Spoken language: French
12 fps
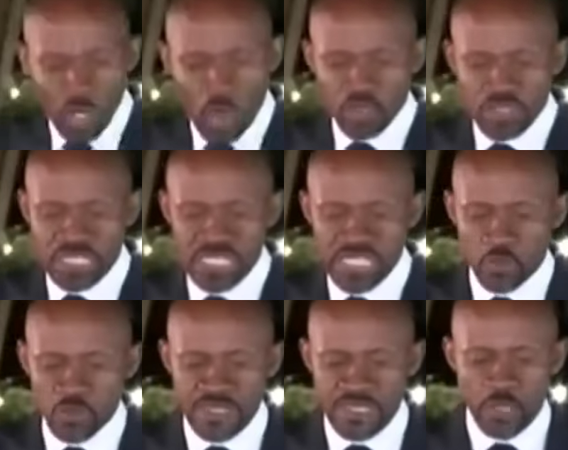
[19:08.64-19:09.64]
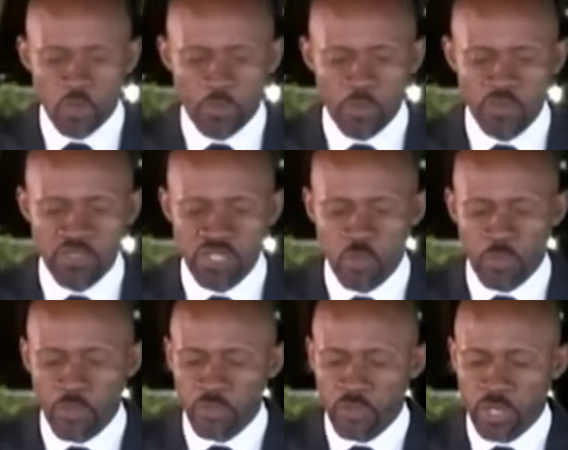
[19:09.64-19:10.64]
En ce qui concerne le projet de
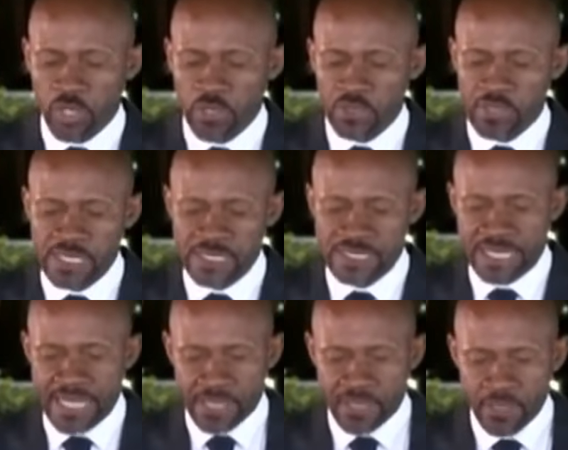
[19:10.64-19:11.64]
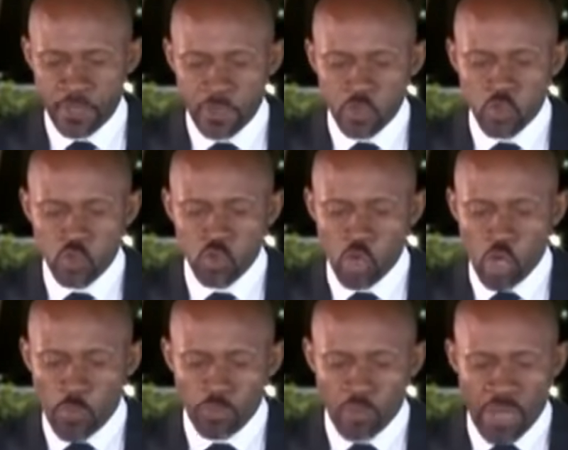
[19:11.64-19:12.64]
protocole de la SADEC sur
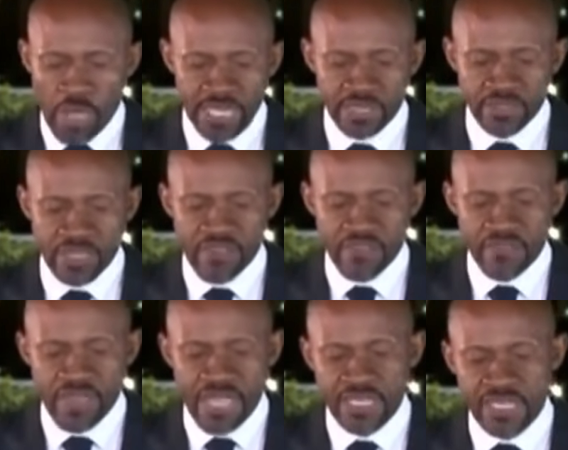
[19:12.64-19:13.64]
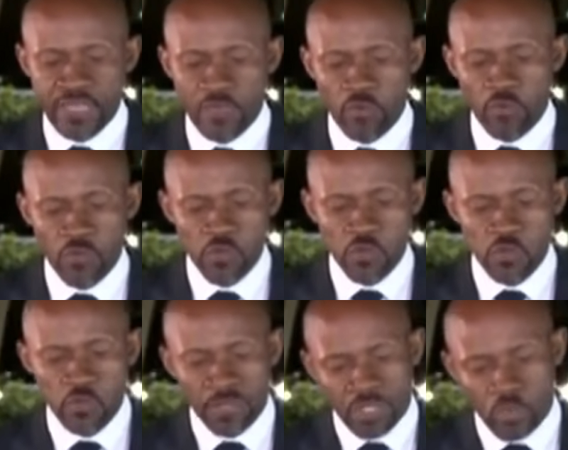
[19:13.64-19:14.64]
l'emploi et les travail et les
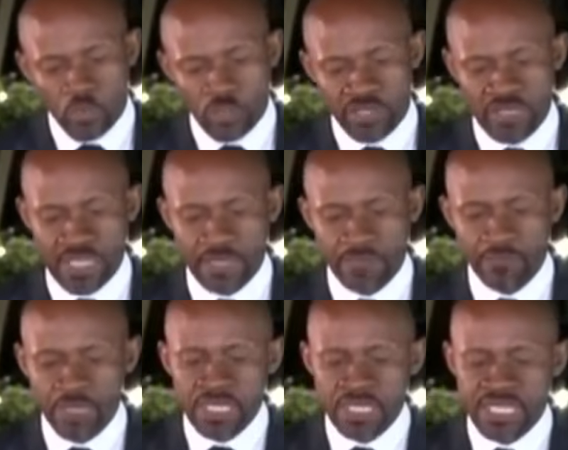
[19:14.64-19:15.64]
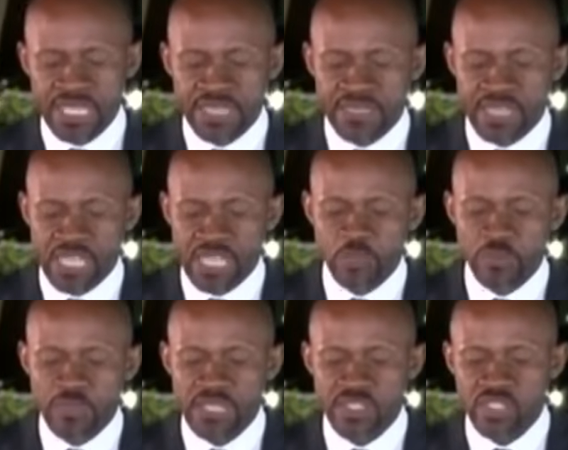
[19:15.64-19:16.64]
conventions prioritaires qui a été
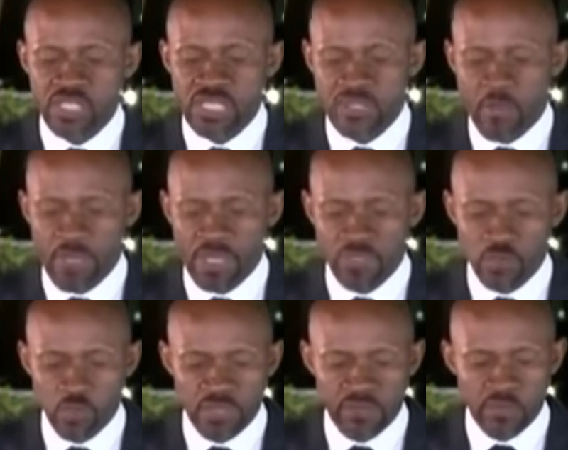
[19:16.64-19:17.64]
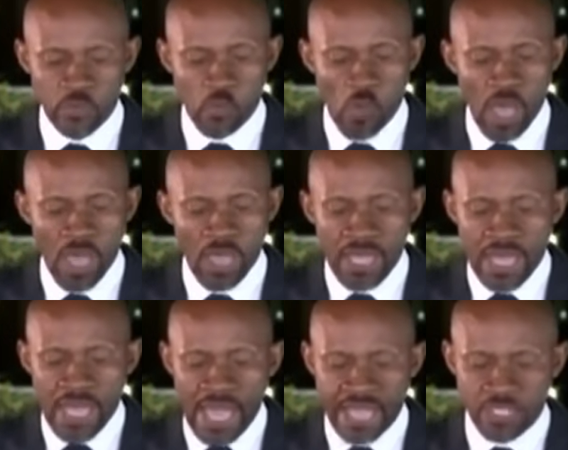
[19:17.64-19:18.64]
adopté à Kinshasa en mars 2023,
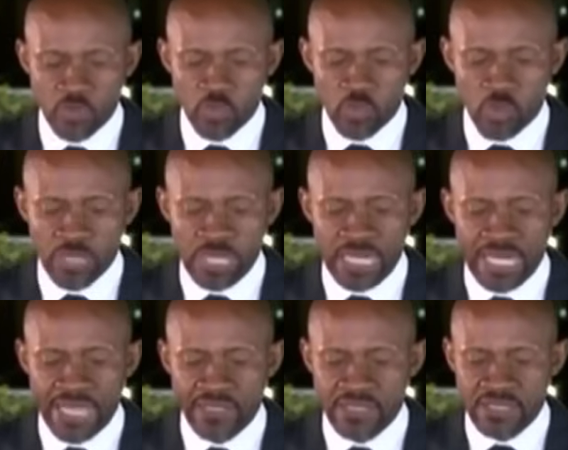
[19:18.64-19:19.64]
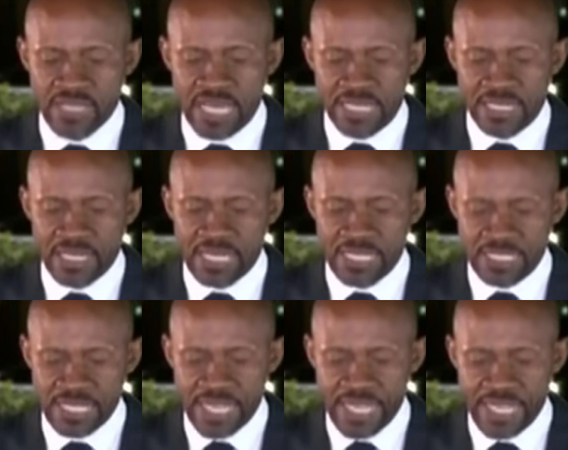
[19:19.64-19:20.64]
acquis du mandat de la RDC à la tête de la
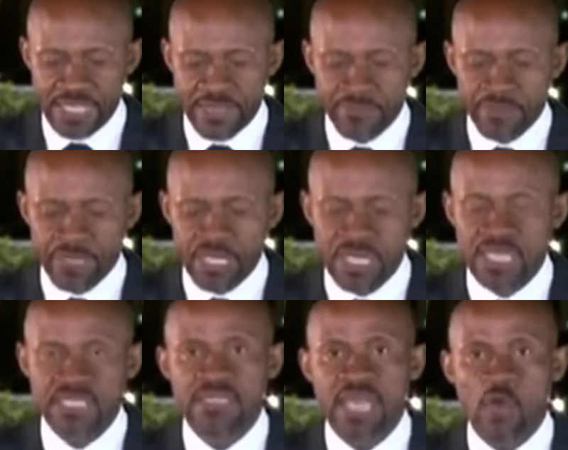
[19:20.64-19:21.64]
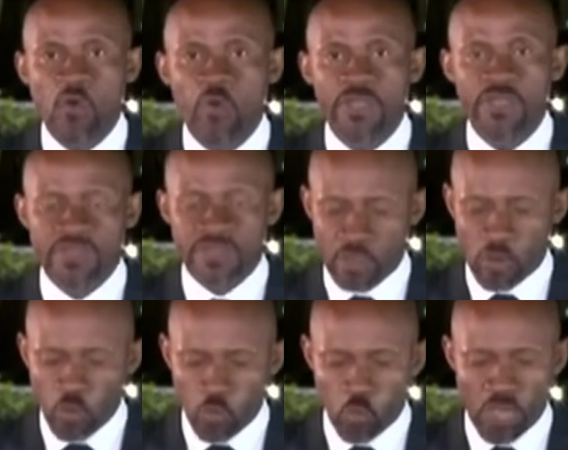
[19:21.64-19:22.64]
SADEC, les États ont été
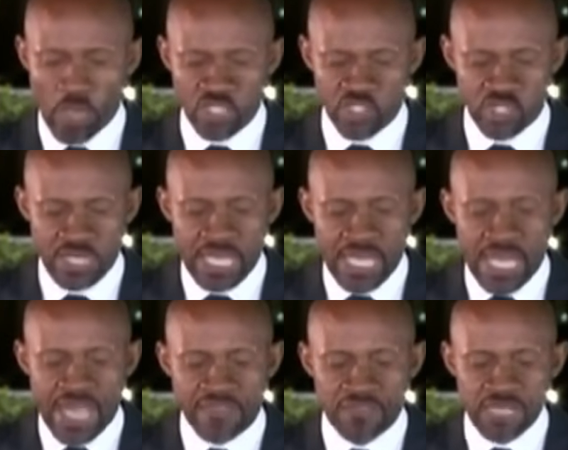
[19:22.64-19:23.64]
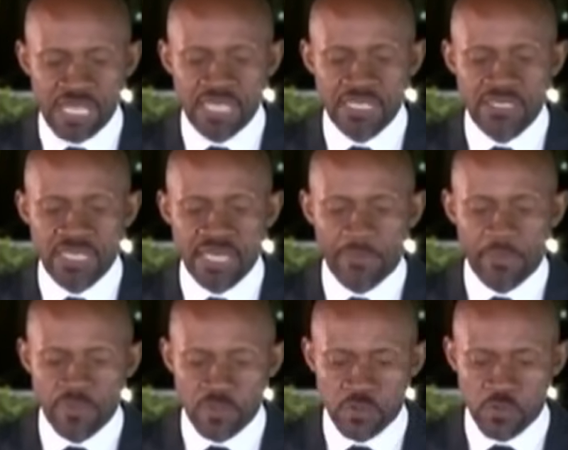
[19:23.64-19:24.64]
encouragés à finaliser les
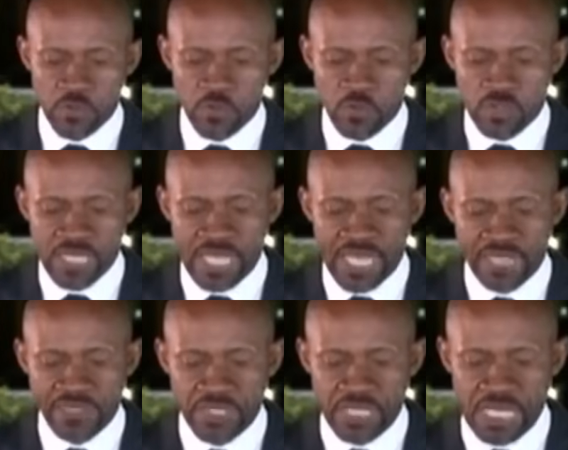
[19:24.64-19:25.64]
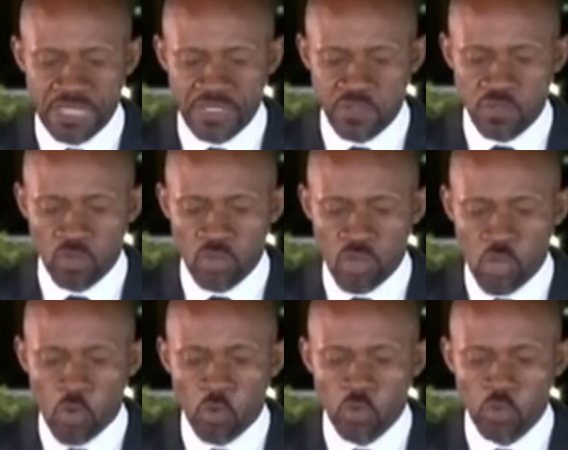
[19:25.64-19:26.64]
processus de sa ratification
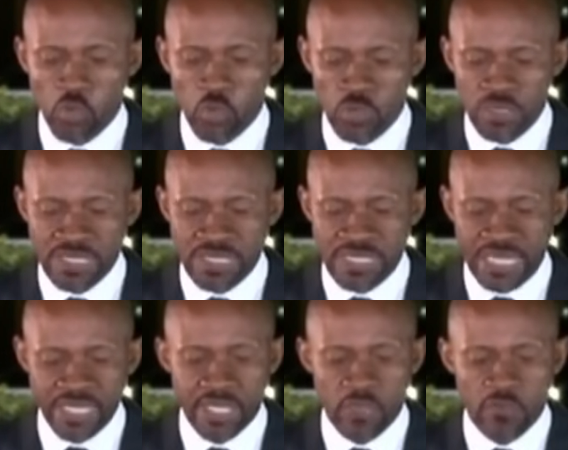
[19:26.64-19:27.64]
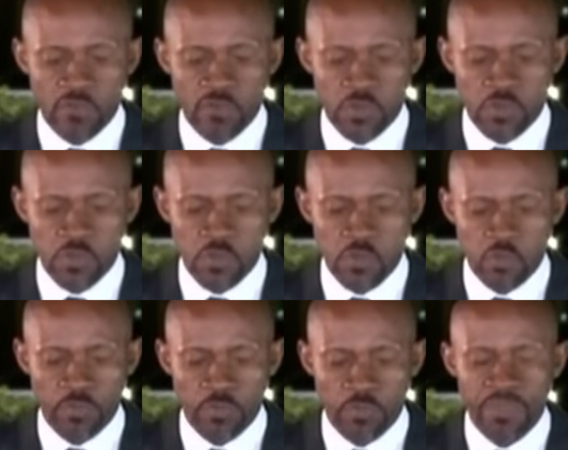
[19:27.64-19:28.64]
autant qu'une série des conventions
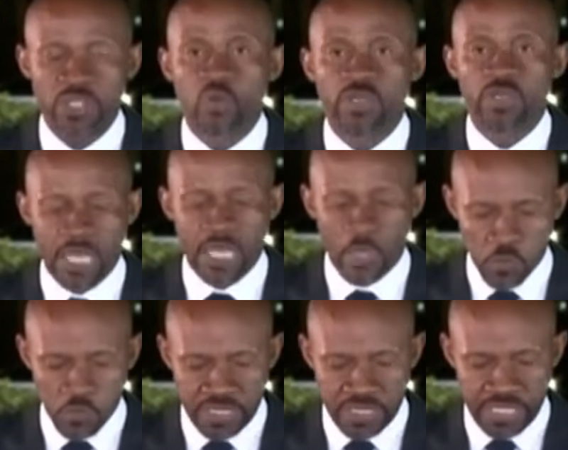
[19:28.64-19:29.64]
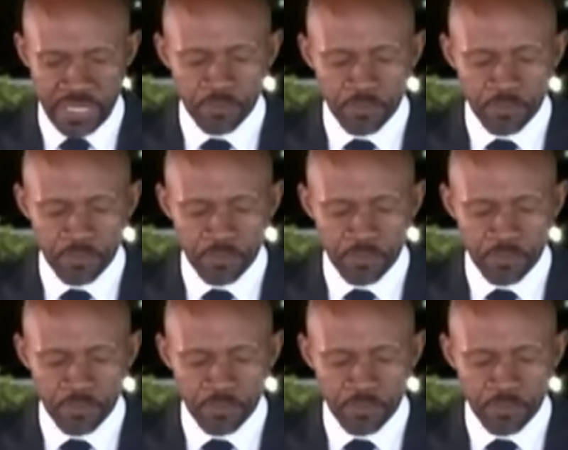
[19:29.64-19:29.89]
prioritaires censées.